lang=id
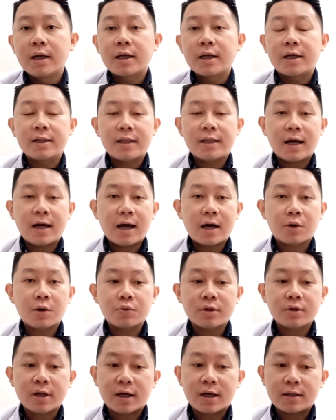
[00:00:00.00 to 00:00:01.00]
kita
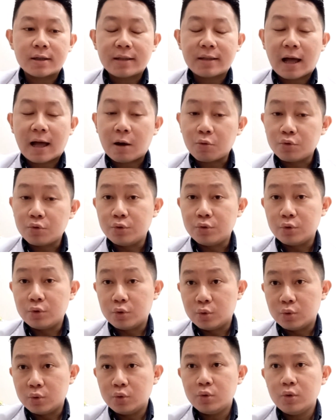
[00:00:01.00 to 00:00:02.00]
harus tahu
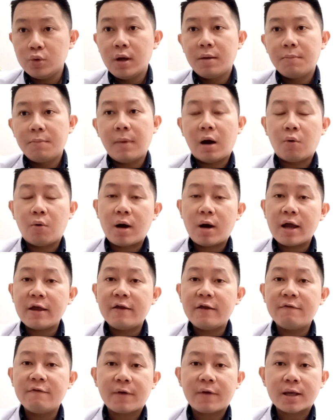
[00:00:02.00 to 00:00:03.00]
dulu bahwa
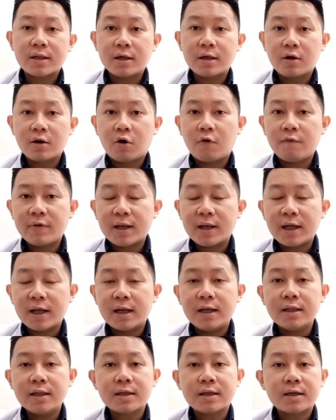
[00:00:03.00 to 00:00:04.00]
infeksi COVID
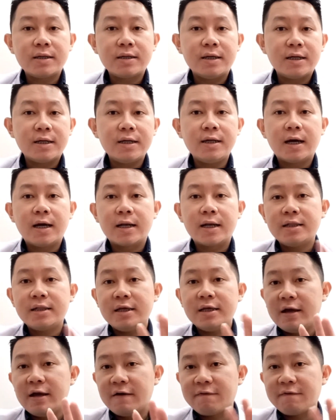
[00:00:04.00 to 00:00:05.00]
ini terdiri dari
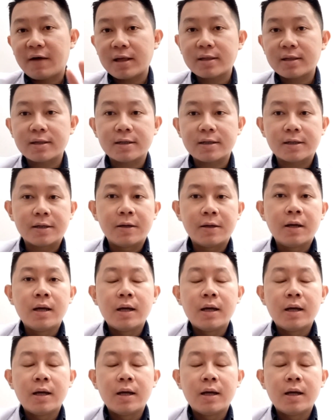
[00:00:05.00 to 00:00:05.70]
tiga fase.